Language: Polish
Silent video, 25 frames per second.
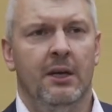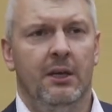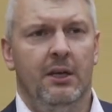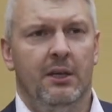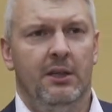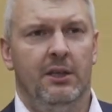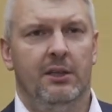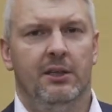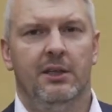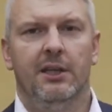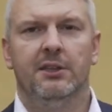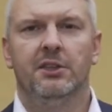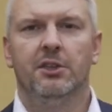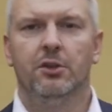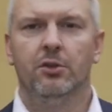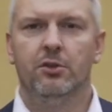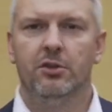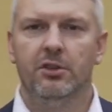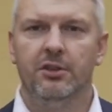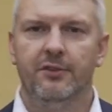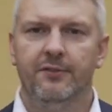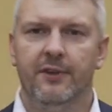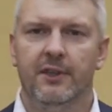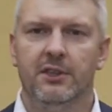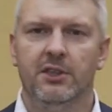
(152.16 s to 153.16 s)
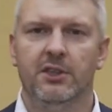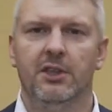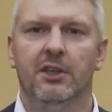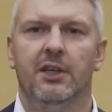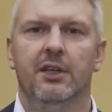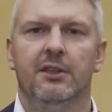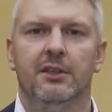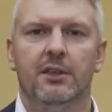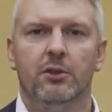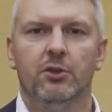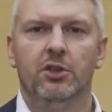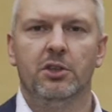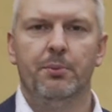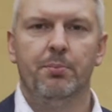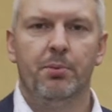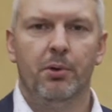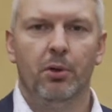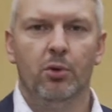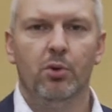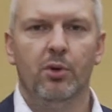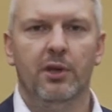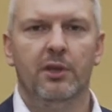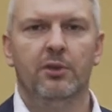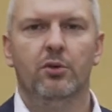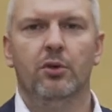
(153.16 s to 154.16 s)
E, dlaczego to jest ważne? Dlatego, że
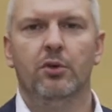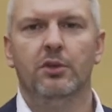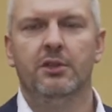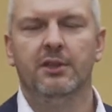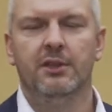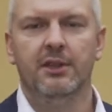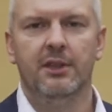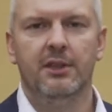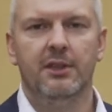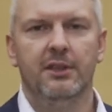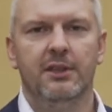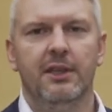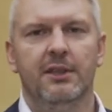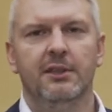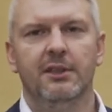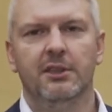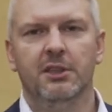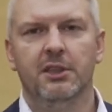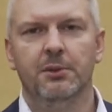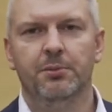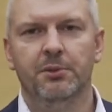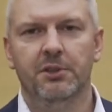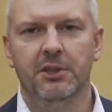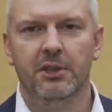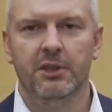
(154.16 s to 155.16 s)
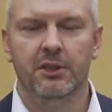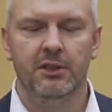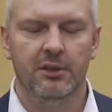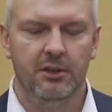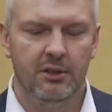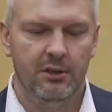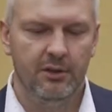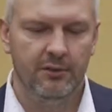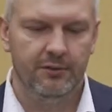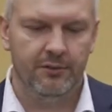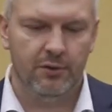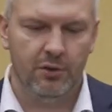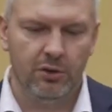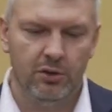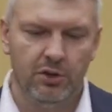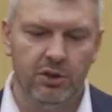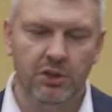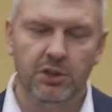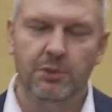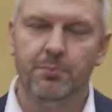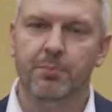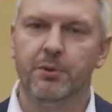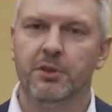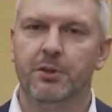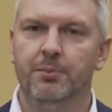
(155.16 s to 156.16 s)
prokurator chce jak najszybciej
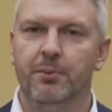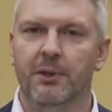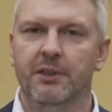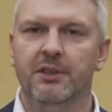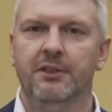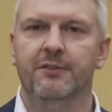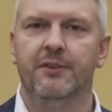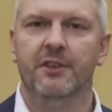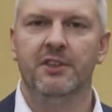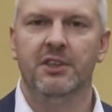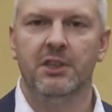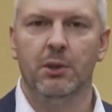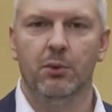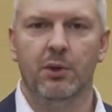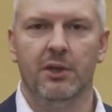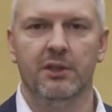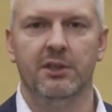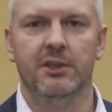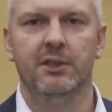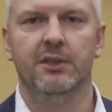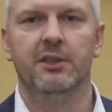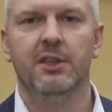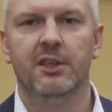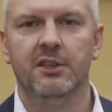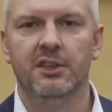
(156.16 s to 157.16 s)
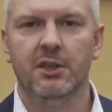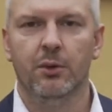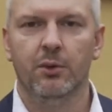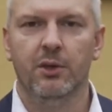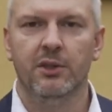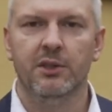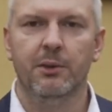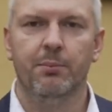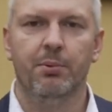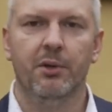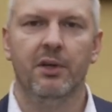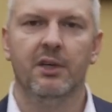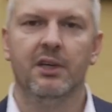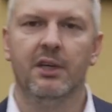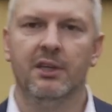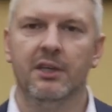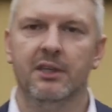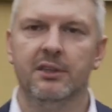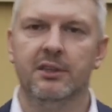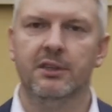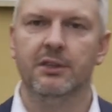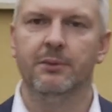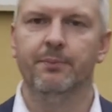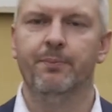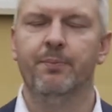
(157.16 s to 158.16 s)
wdrożyć, proszę Państwa, działanie. Te działanie polega
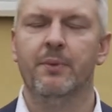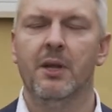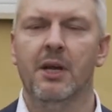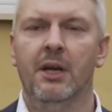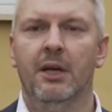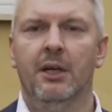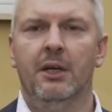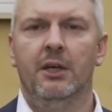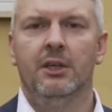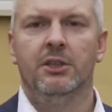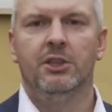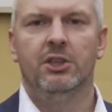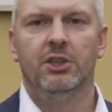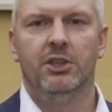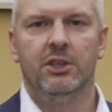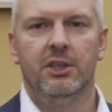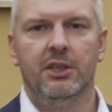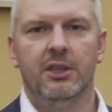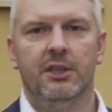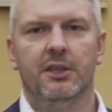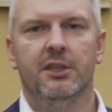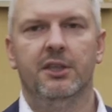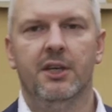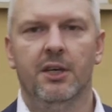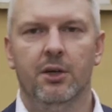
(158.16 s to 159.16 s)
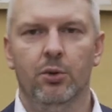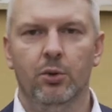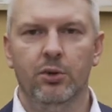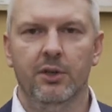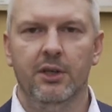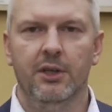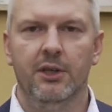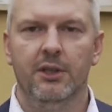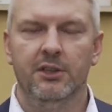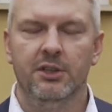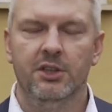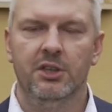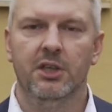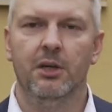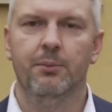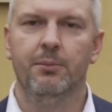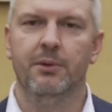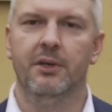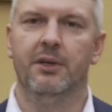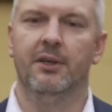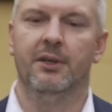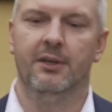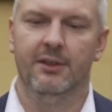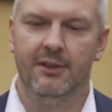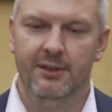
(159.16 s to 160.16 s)
na tym, że kieruje
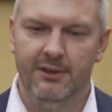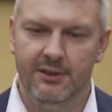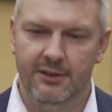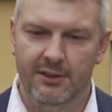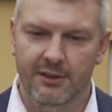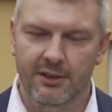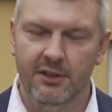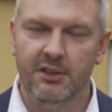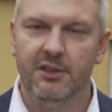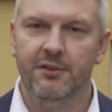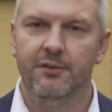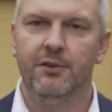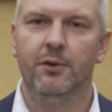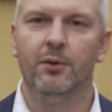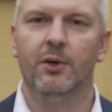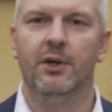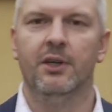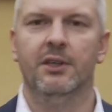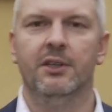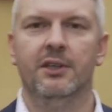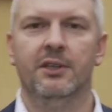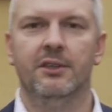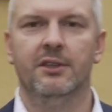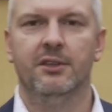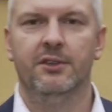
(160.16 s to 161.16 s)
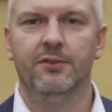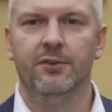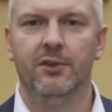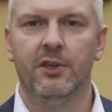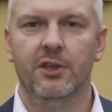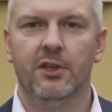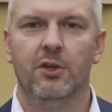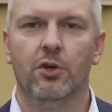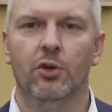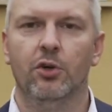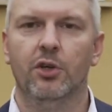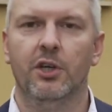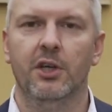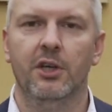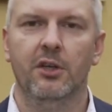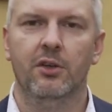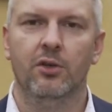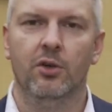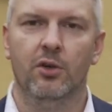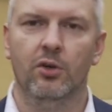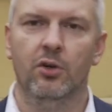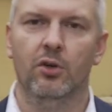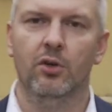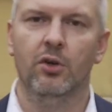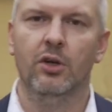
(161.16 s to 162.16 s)
siebie e, indywidualnie, swoje kroki
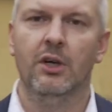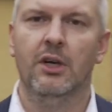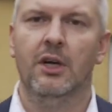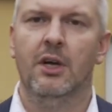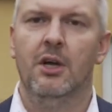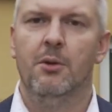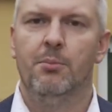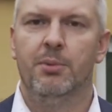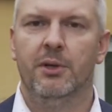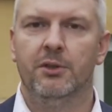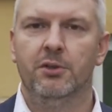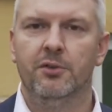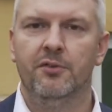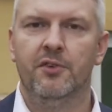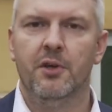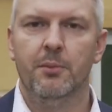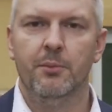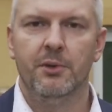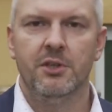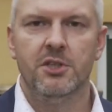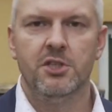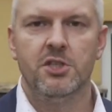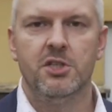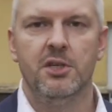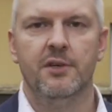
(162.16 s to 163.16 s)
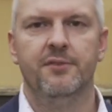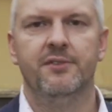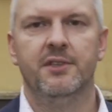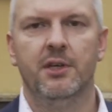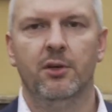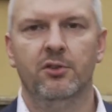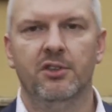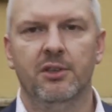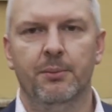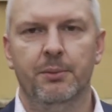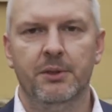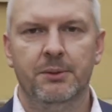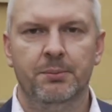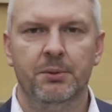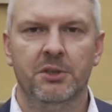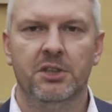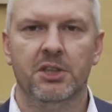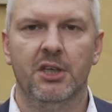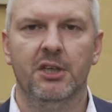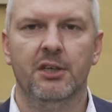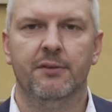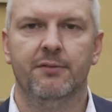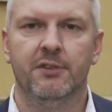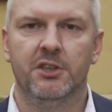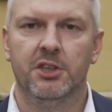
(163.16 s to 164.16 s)
do placówki medycznej w celu
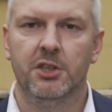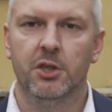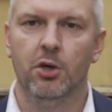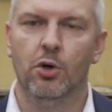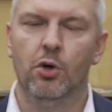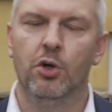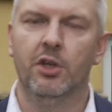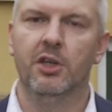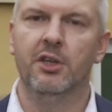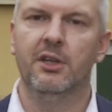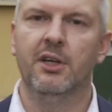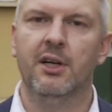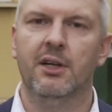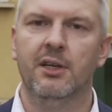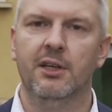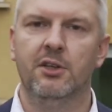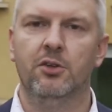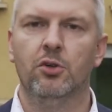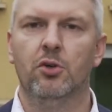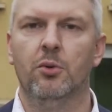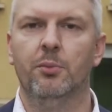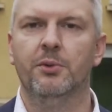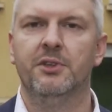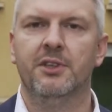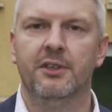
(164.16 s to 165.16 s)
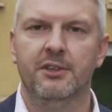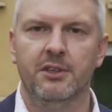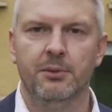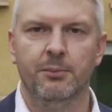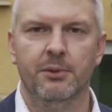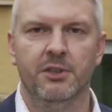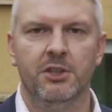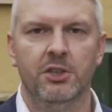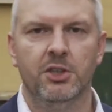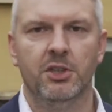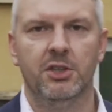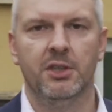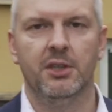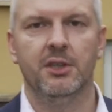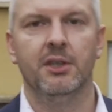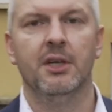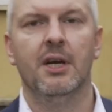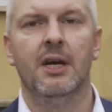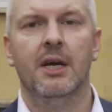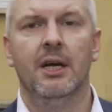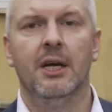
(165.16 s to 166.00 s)
zabezpieczenia Waszej oryginalnej dokumentacji medycznej.